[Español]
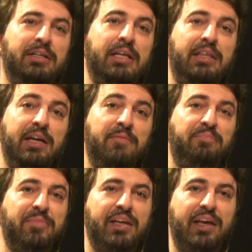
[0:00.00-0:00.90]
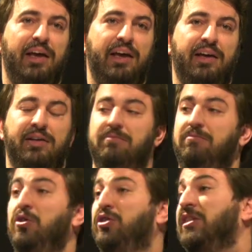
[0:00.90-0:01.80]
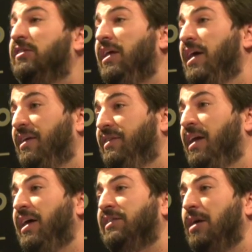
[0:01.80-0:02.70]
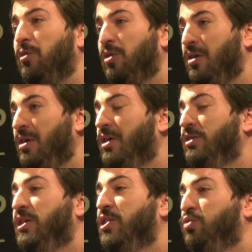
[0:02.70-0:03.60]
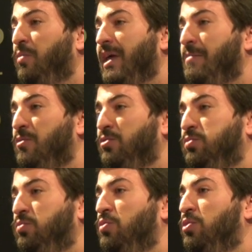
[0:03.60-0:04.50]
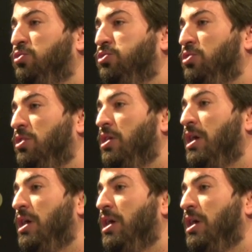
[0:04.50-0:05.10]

decir que no existiría Tierra de Sabor si no tuviéramos unos